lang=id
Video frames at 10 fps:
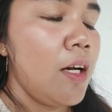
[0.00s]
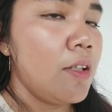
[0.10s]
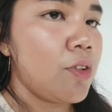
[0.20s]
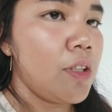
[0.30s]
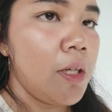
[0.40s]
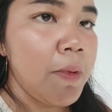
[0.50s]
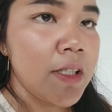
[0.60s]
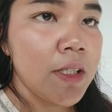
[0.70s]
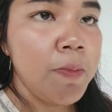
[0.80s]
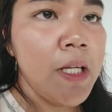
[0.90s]
soalnya
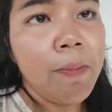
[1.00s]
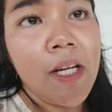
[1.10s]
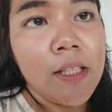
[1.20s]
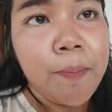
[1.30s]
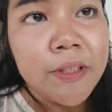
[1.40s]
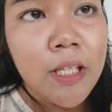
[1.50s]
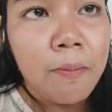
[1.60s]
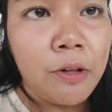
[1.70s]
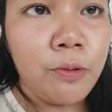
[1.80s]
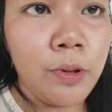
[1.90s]
masih beda-beda tipis sama